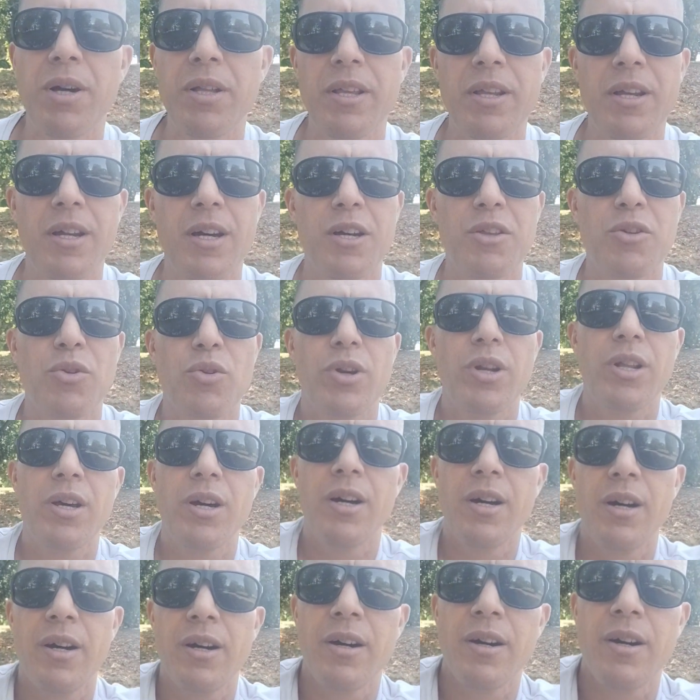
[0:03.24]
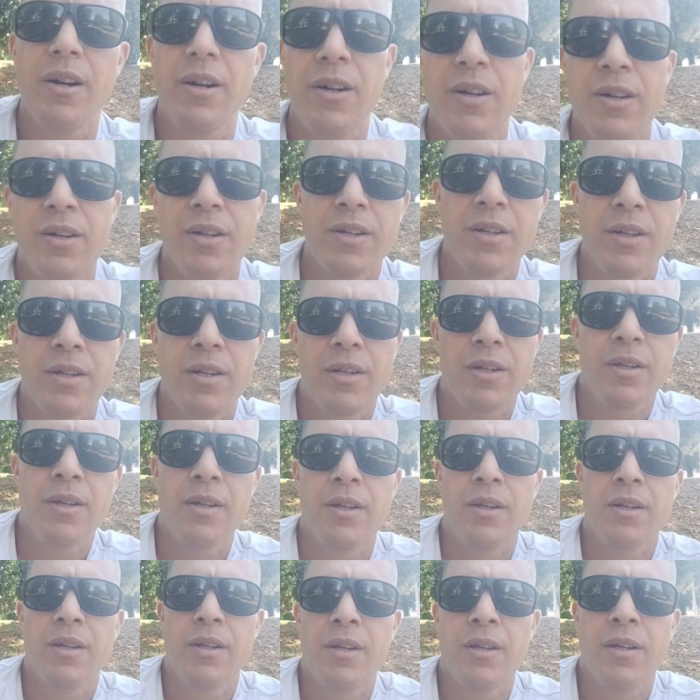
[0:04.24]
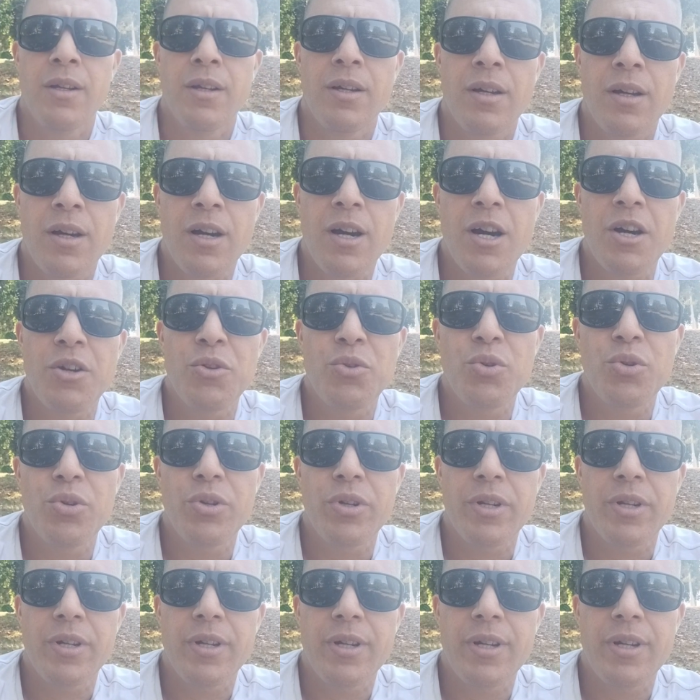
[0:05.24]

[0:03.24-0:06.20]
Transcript: غادي نهضروا على قانون